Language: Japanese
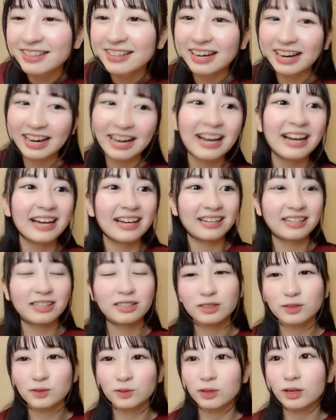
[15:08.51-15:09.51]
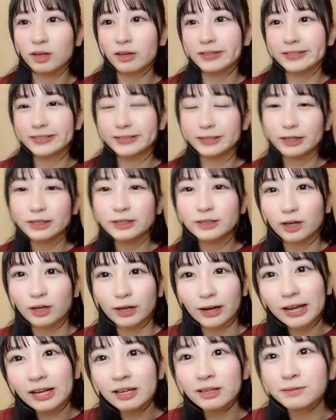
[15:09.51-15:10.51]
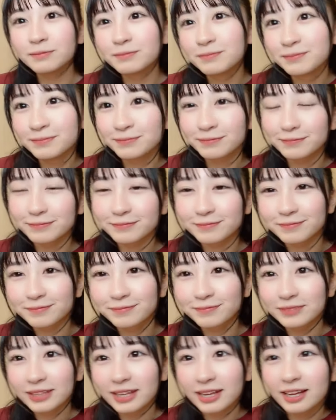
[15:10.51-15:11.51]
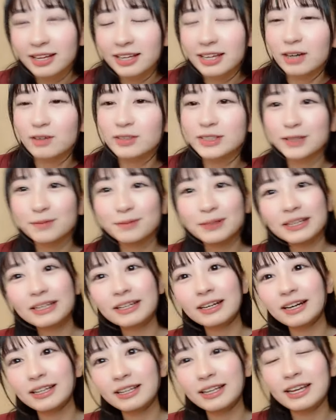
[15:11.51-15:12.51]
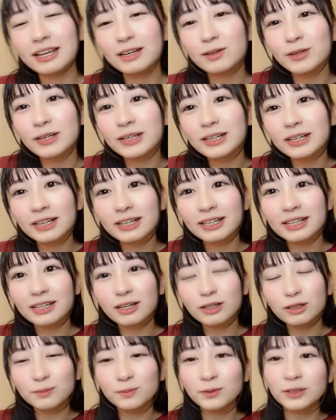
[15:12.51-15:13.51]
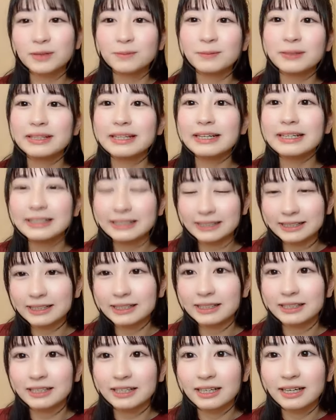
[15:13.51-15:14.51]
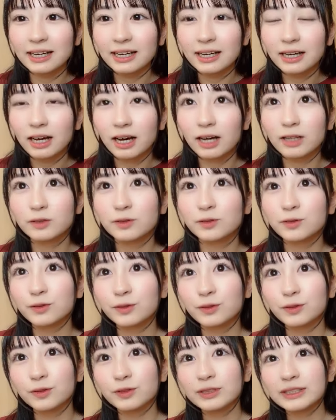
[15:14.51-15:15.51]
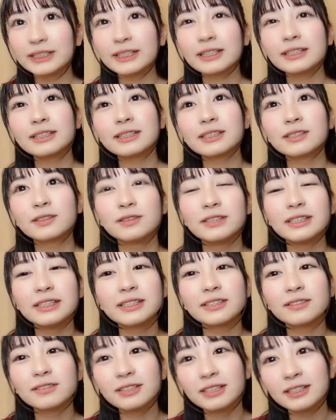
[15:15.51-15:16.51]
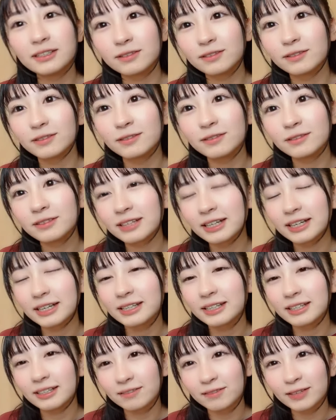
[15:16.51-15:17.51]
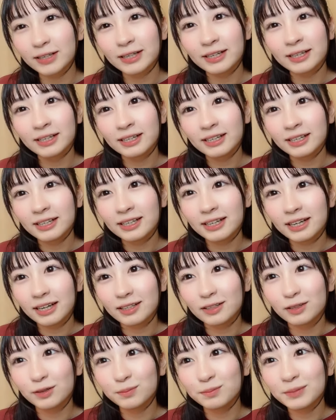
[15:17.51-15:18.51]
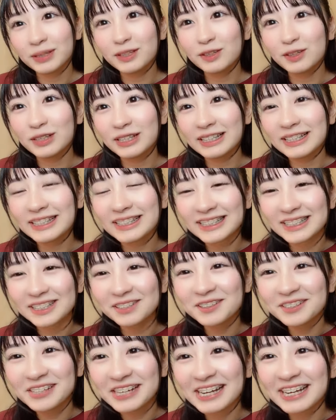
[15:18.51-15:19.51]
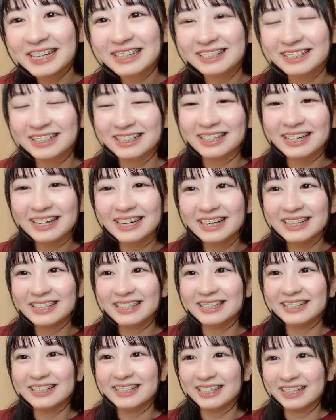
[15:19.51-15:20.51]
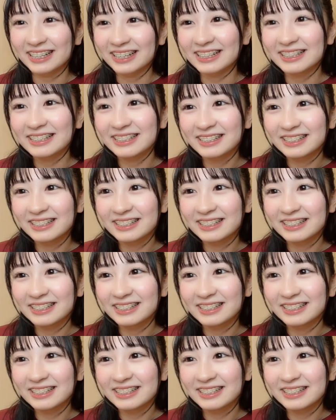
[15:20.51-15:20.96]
はいそんな感じですかねいやおしゃべり会ねこれから企画も決めたいしあの4月の22のオフラインではあの緑にしようねとか考えてるから